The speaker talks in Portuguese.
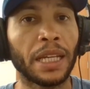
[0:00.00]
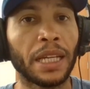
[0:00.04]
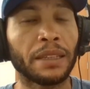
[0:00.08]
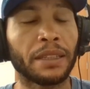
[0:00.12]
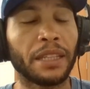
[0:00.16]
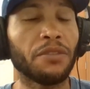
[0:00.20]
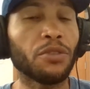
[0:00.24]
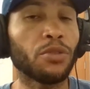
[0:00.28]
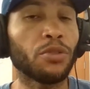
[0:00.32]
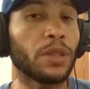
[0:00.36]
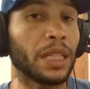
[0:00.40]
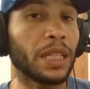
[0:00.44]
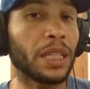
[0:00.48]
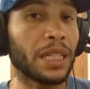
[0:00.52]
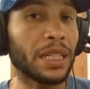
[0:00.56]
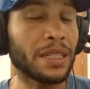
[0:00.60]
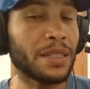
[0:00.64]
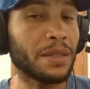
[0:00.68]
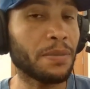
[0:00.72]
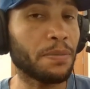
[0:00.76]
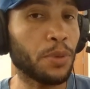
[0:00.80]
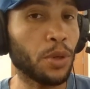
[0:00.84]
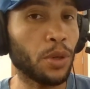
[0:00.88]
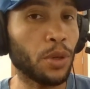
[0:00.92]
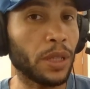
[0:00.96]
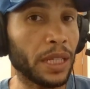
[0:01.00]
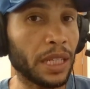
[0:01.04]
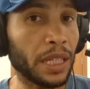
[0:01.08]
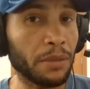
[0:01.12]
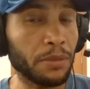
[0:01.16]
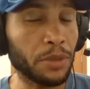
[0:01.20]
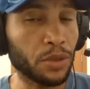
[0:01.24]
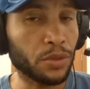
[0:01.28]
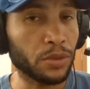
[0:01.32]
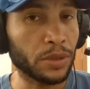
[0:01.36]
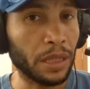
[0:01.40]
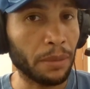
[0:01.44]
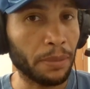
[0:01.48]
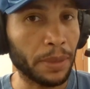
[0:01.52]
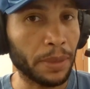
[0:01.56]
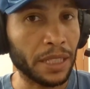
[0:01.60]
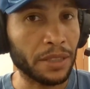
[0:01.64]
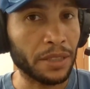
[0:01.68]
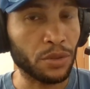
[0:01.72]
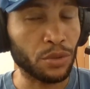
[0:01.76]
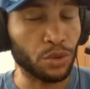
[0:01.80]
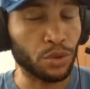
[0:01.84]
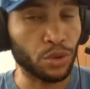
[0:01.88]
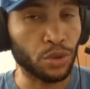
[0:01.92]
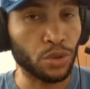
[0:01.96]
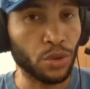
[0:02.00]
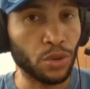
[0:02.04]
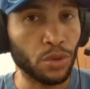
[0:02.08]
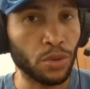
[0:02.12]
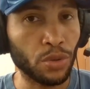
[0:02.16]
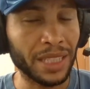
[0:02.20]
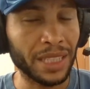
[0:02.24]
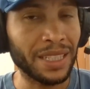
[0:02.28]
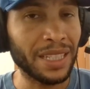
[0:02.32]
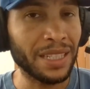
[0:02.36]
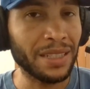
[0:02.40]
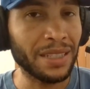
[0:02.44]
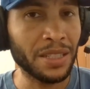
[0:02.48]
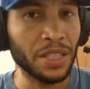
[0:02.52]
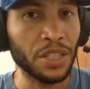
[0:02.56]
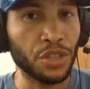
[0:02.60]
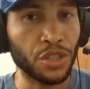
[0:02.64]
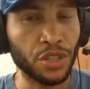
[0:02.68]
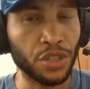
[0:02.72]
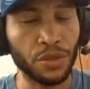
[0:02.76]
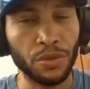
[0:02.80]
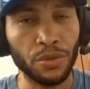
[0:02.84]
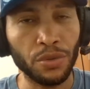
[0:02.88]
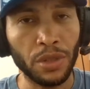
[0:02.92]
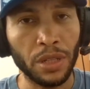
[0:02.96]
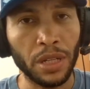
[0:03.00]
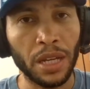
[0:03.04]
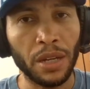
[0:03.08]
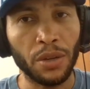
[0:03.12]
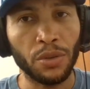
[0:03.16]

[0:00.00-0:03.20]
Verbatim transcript: Teve um lance polêmico na parte no jogo que decidiu